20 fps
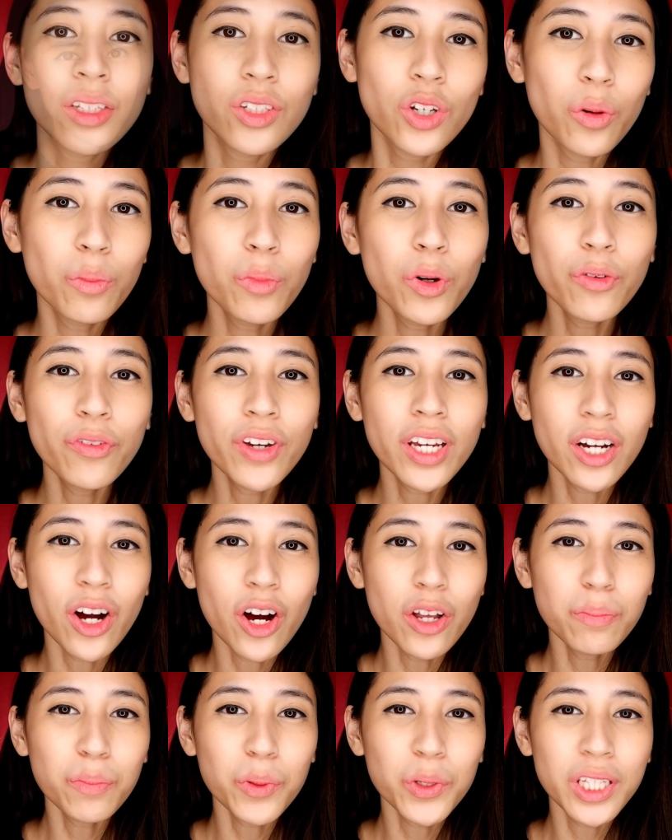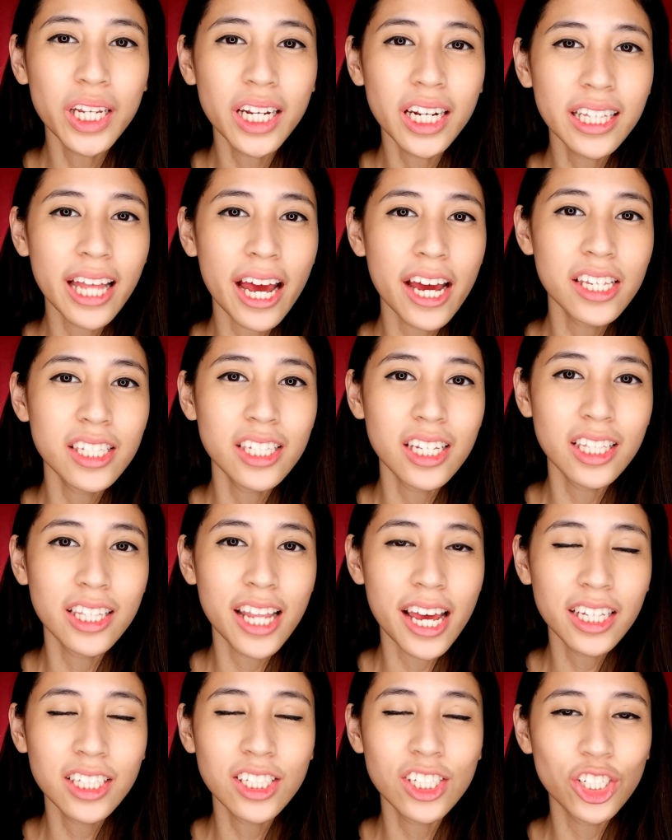So, moving on, punta na tayo sa
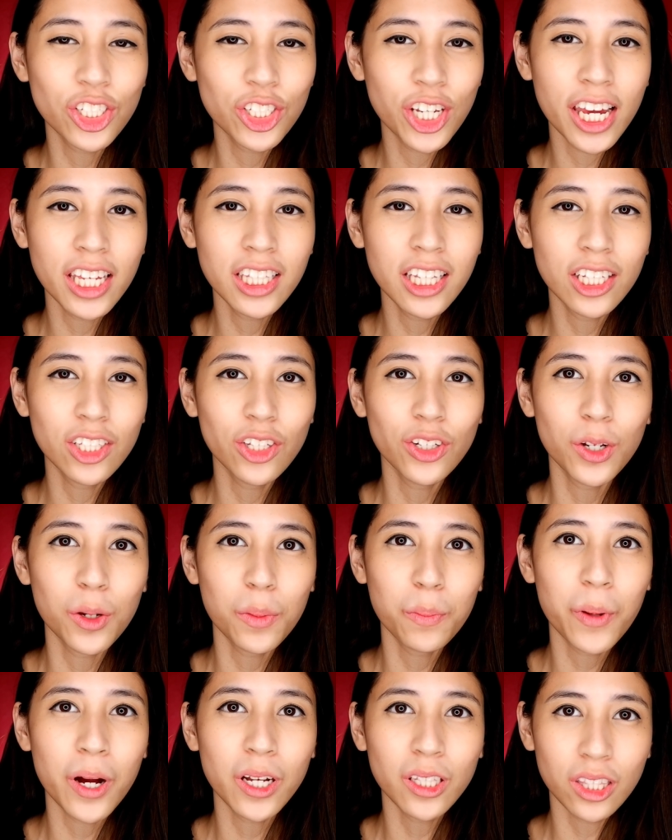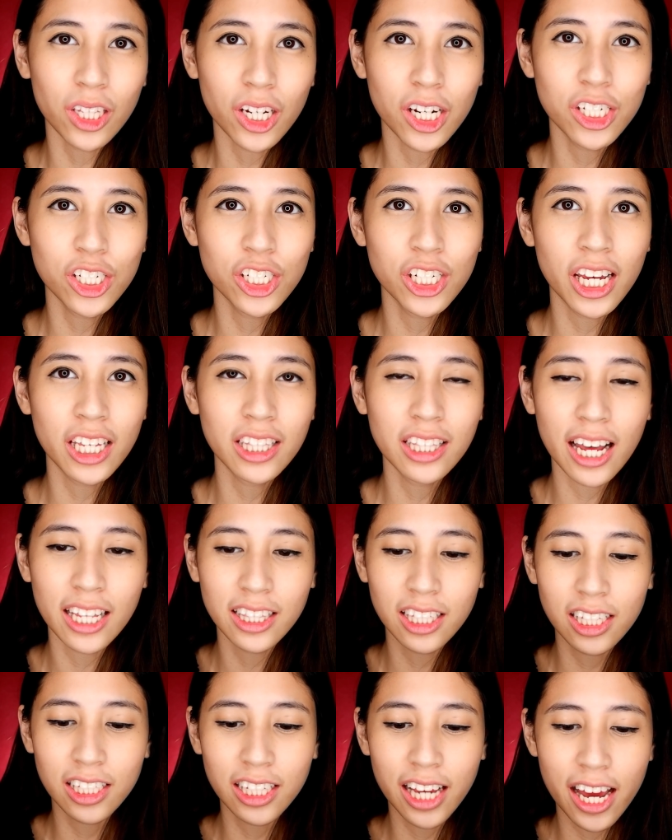next shade. Ito na yung pang third shade
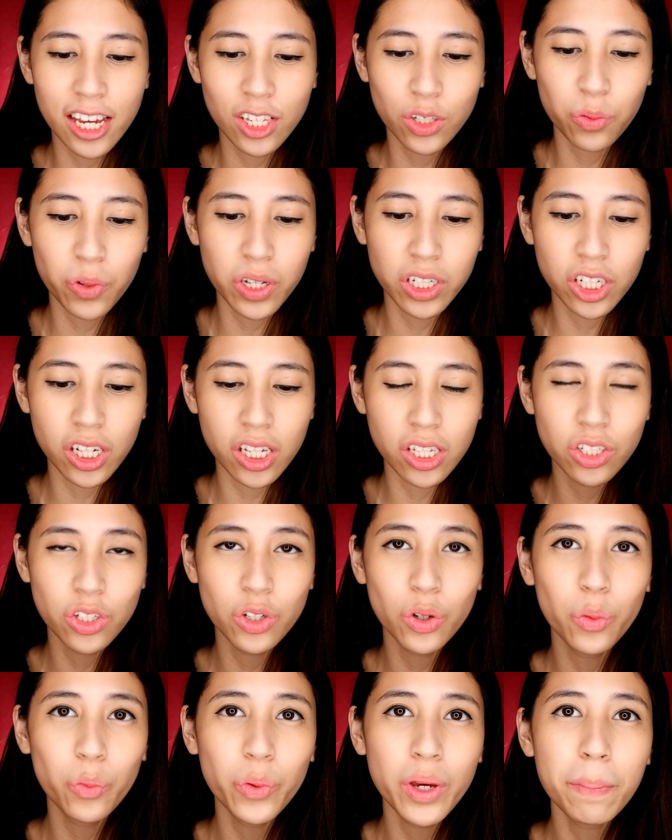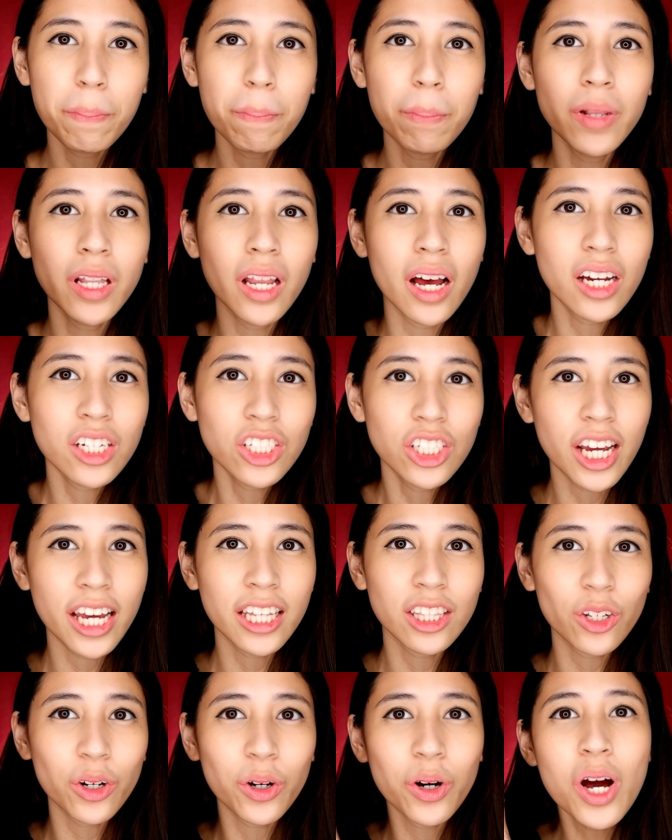natin, guys, which is yung Whip Blush.
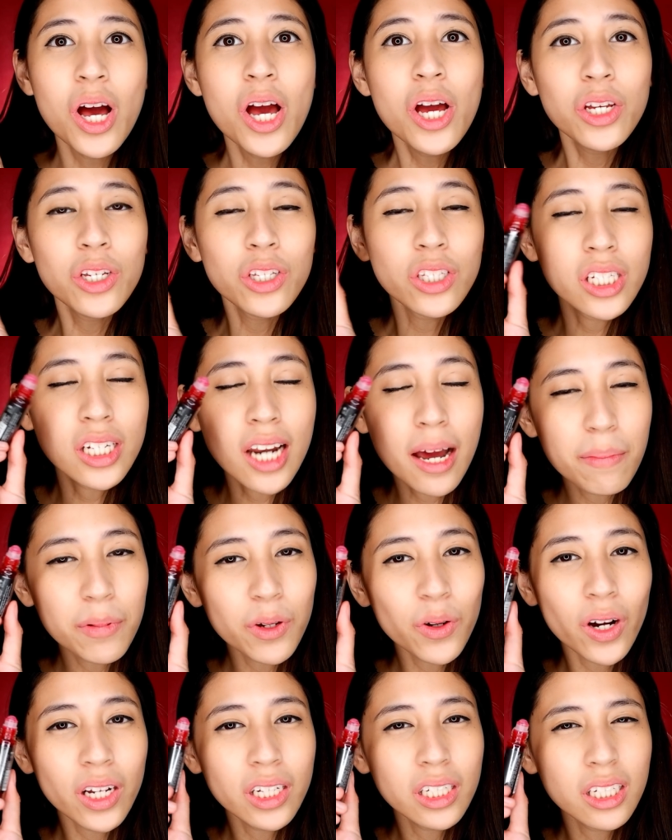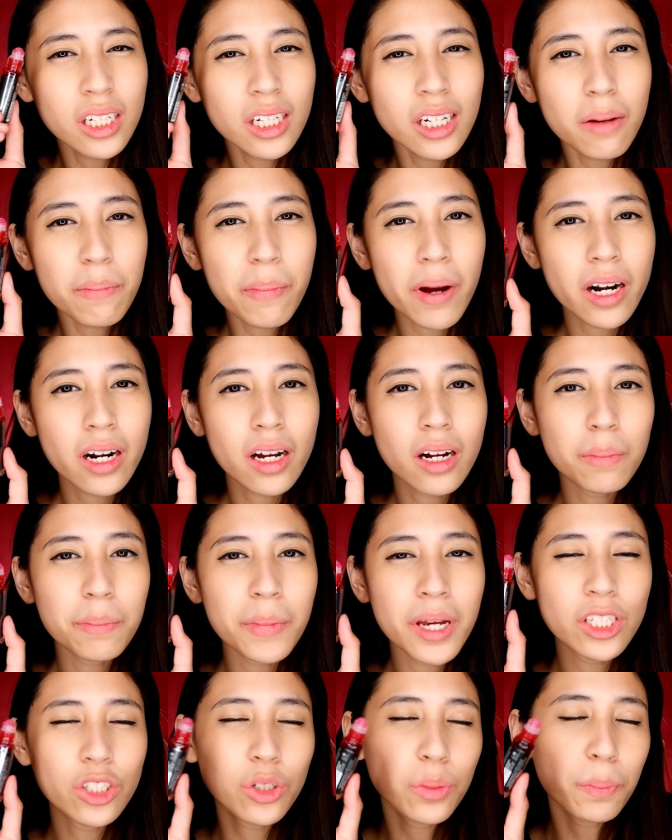Ito, yung sinabi ko kanina na parang
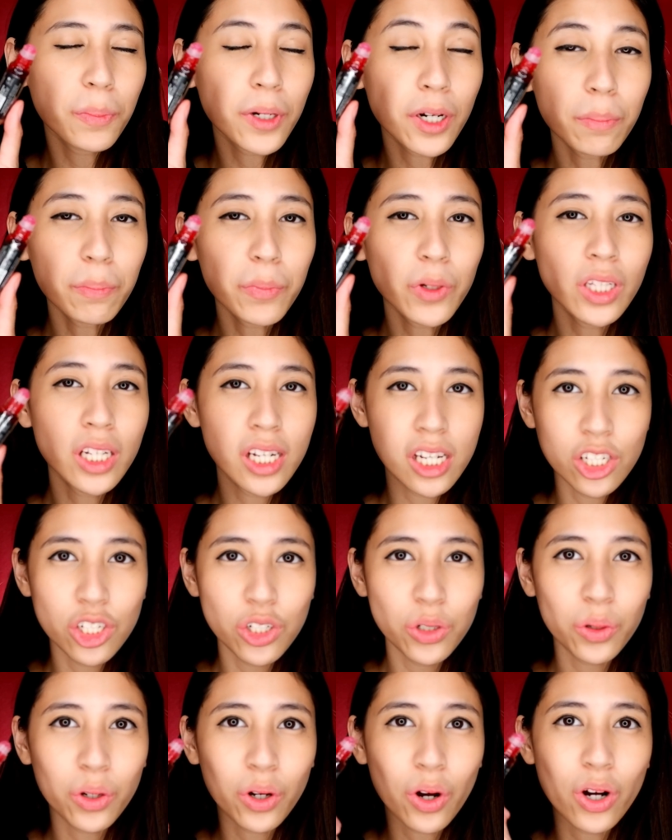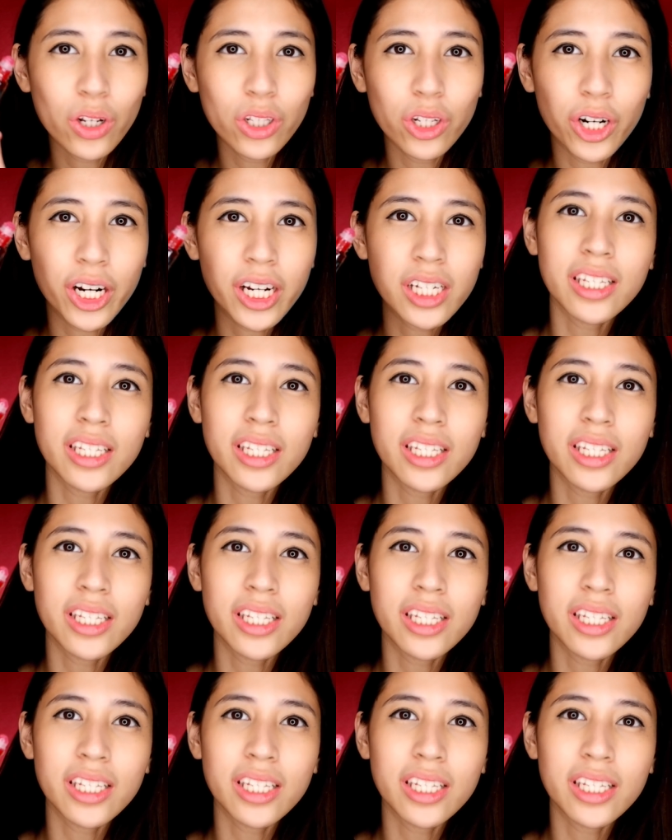medyo purplish yung color.